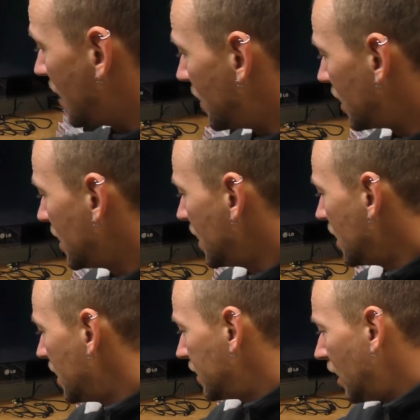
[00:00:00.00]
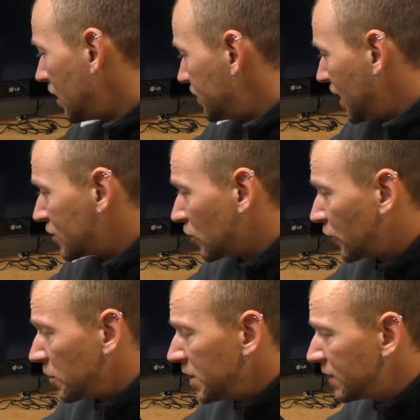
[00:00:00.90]
Hammer. Ja, also
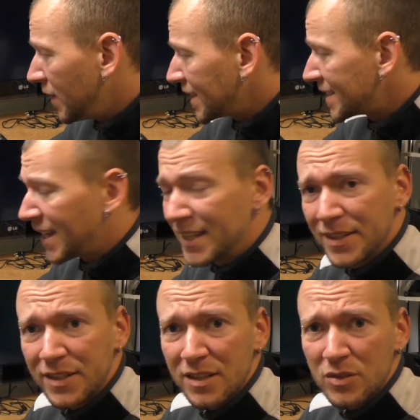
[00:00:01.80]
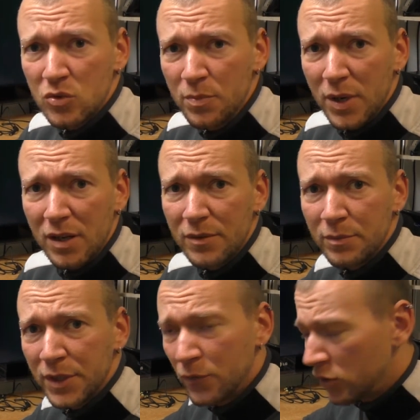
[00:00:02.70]
für mich war das eigentlich ganz super.
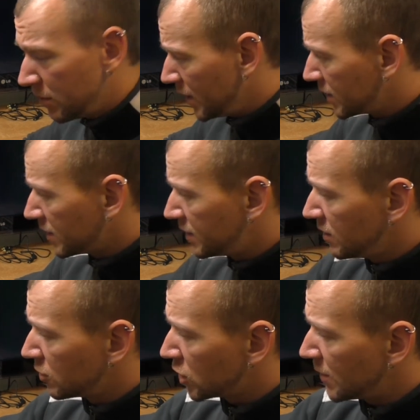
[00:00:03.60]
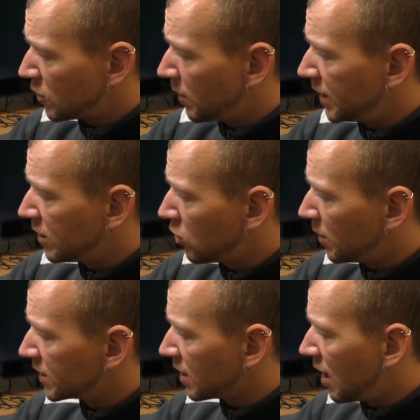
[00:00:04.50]
Mich würde mal interessieren, schreibt doch mal in die
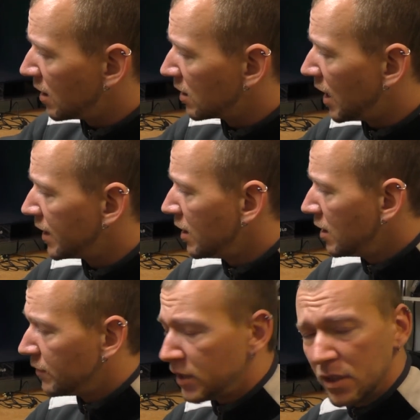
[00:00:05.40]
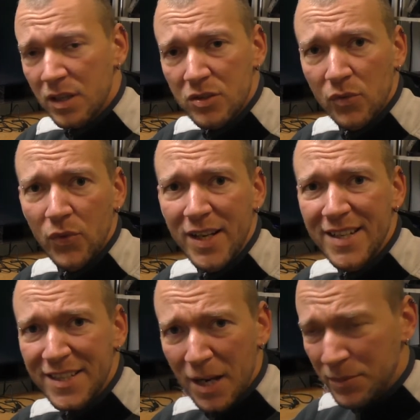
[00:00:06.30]
Kommentare rein, wie ihr das so fandet.
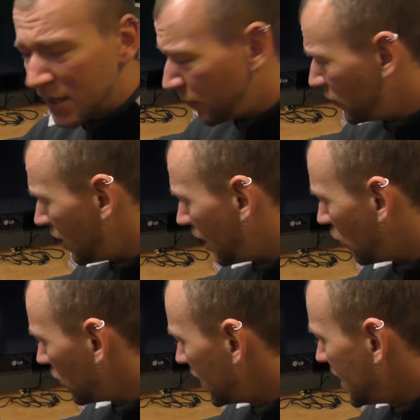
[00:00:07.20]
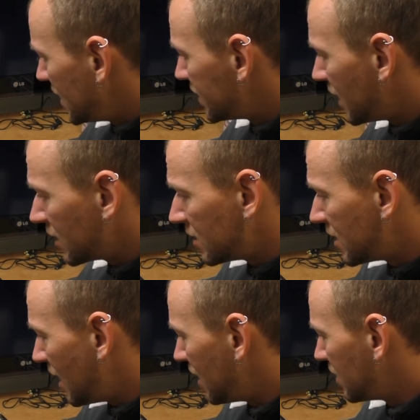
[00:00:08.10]
Ich habe dafür auch Danke,
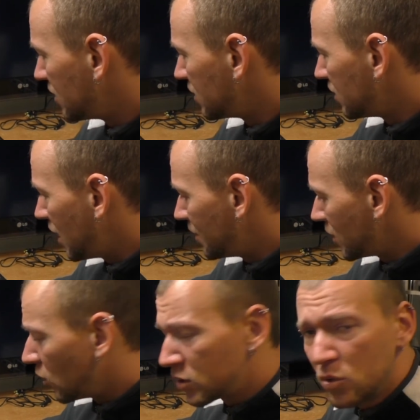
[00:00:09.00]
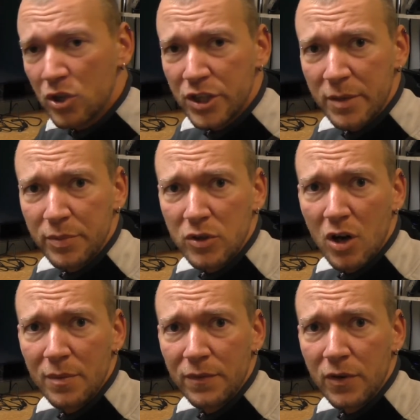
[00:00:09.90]
da äh, habe ich auch zugeschickt
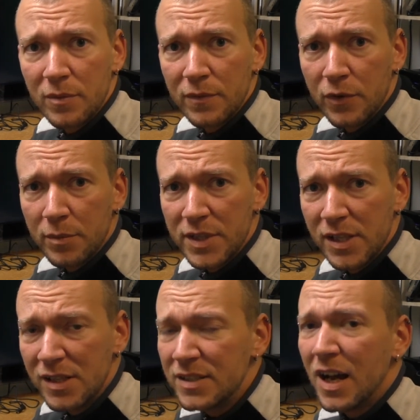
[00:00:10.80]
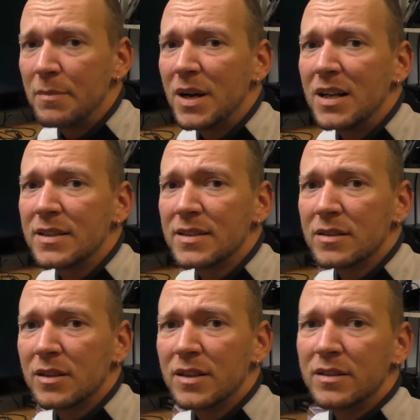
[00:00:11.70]
bekommen vom, vom Till damals,
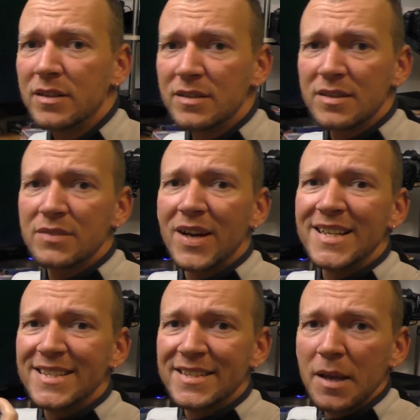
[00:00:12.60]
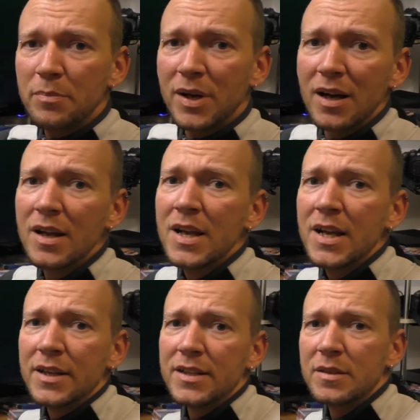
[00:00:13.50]
äh, diese zwei Zepper,
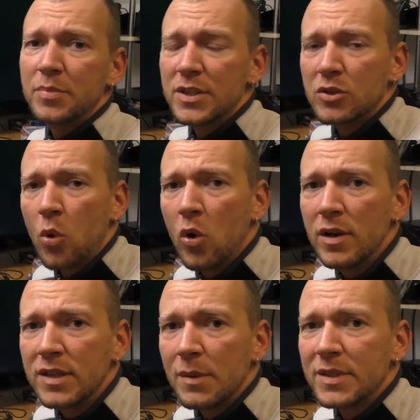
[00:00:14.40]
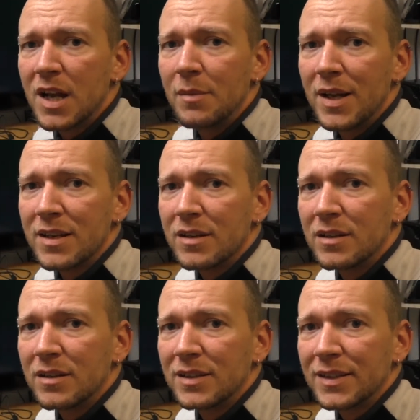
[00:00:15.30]
diese Pistolen, damit kann man
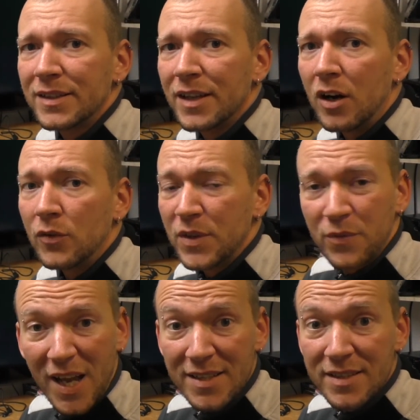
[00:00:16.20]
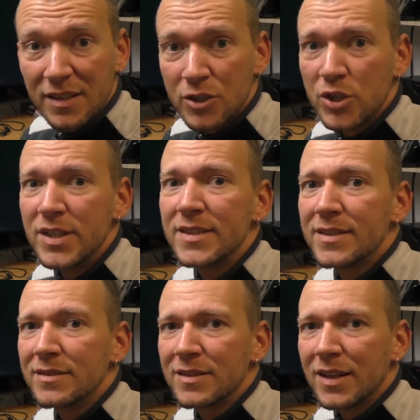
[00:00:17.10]
äh, ja, auf den Fernseher
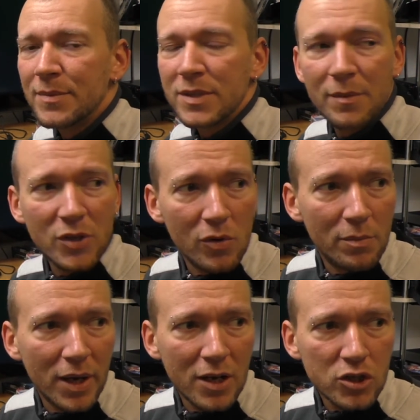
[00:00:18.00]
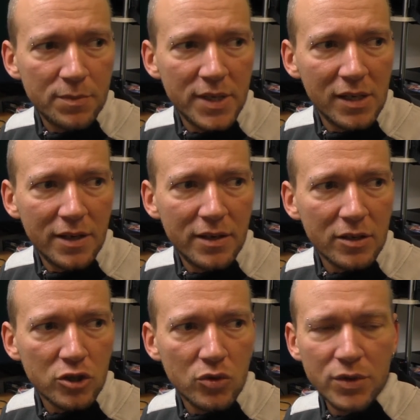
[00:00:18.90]
schießen, da habe ich auch ein Ballerspiel
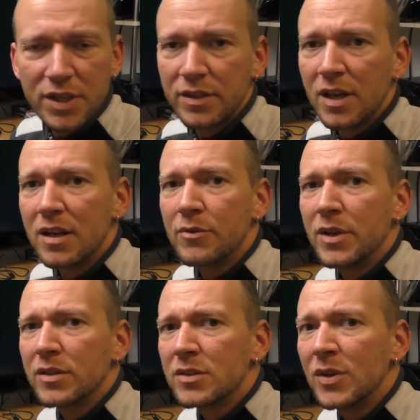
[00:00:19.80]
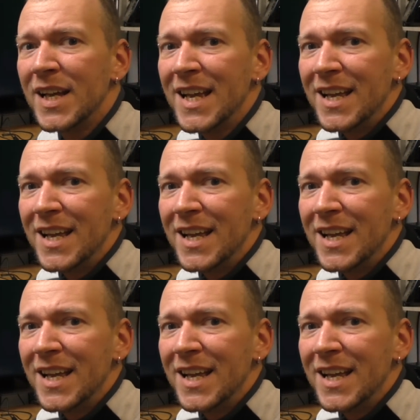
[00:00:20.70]
hier, Shooting Gallery und so.